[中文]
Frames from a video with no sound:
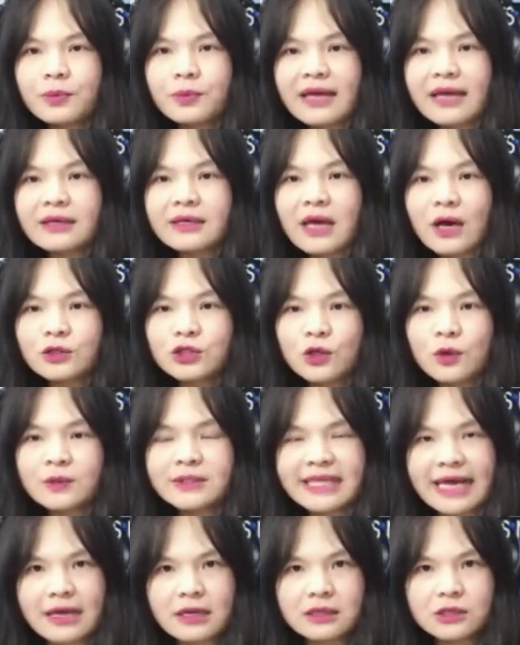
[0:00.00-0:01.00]
不但要
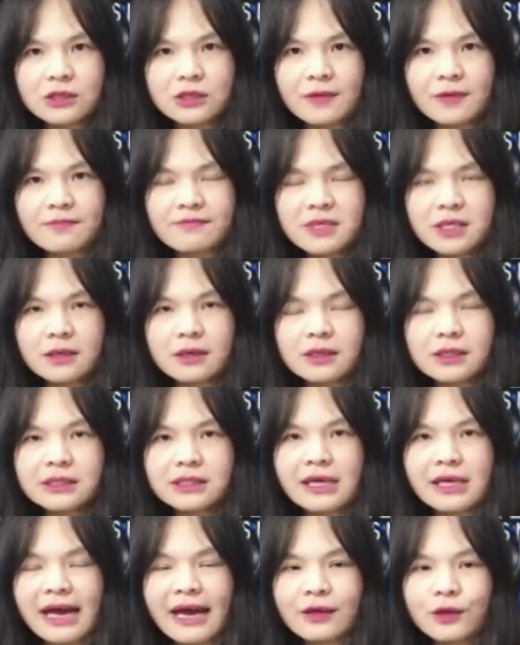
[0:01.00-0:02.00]
求财力证明，而
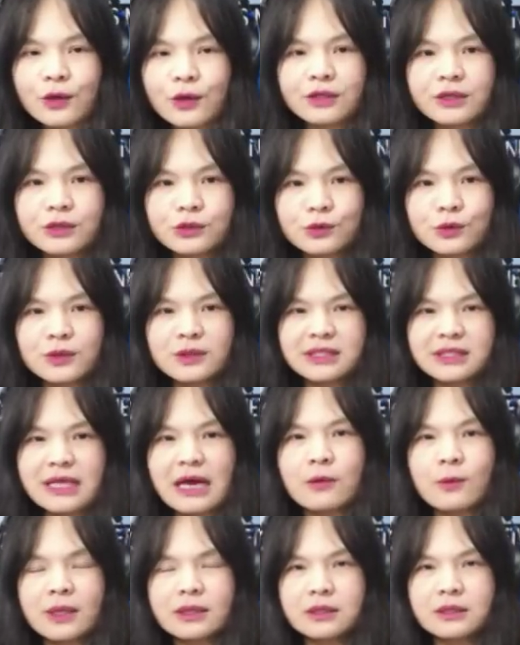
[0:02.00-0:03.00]
且还有很多
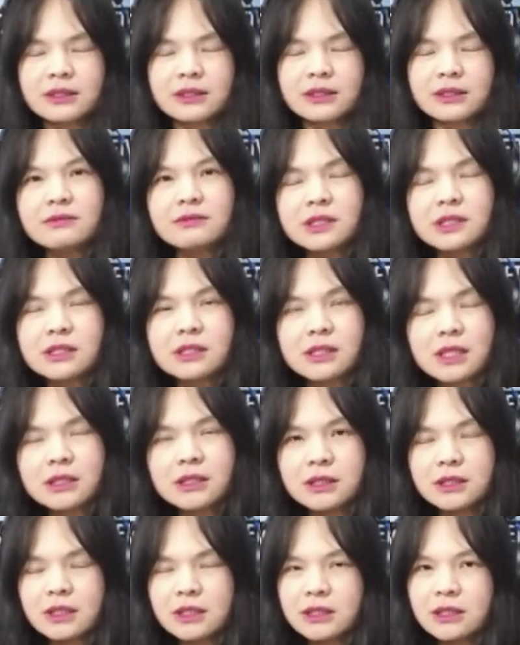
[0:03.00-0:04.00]
上网的限制、
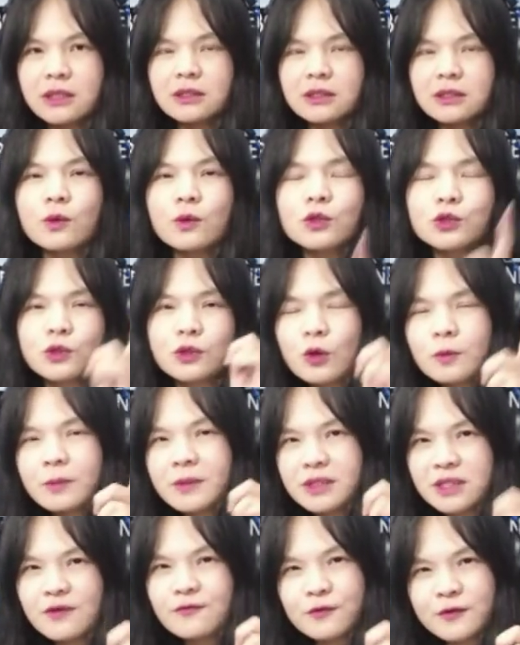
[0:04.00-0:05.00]
申请的限制。我觉得
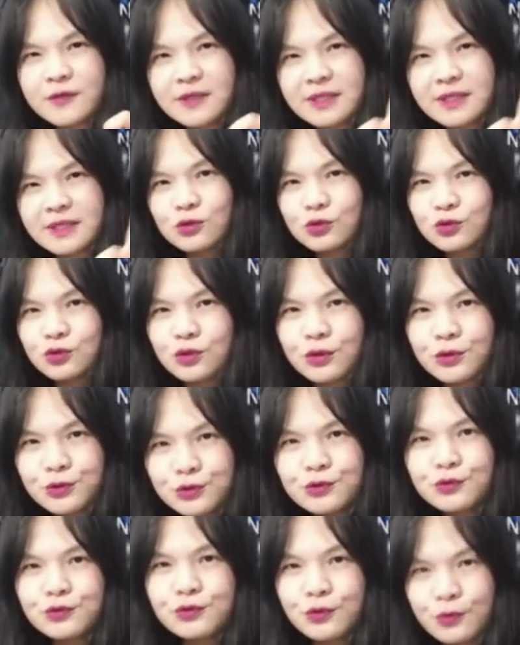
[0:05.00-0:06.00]
我们政府丧权
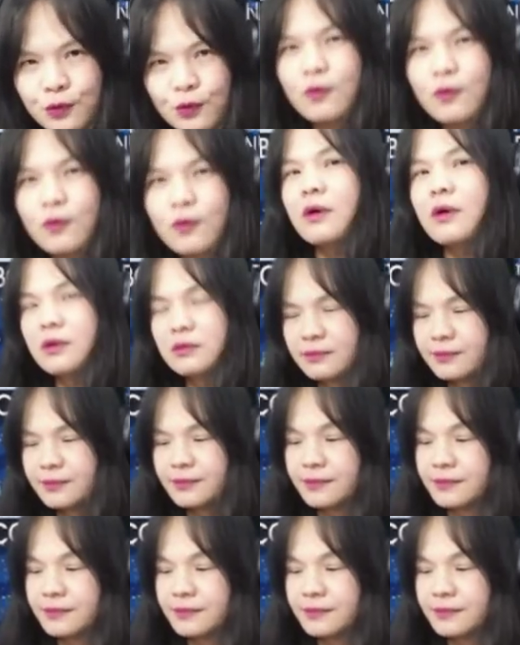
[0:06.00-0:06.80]
入国。